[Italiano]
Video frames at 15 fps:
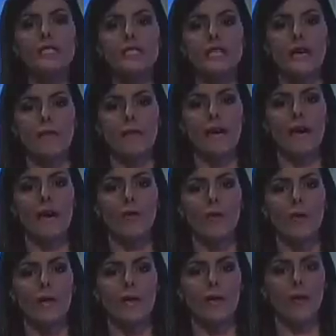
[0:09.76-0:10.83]
insieme
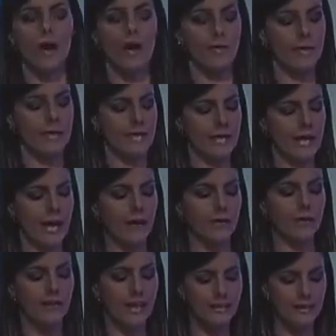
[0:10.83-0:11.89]
a quello
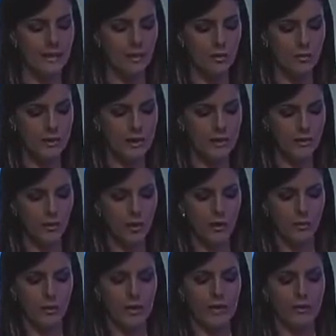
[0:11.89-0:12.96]
americano. Tante le novità
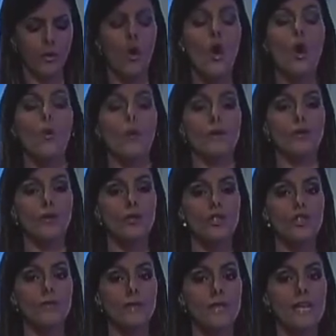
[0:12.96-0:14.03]
di cui hanno parlato
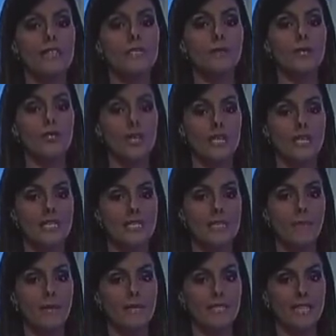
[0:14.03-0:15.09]
14.000
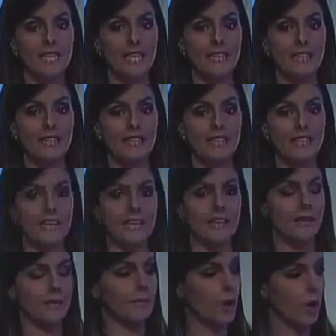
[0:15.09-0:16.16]
specialisti presenti.
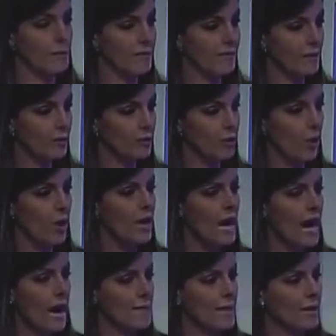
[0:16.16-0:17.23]
Eh, do il
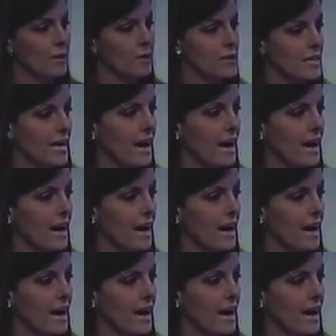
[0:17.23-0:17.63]
benvenuto a Marco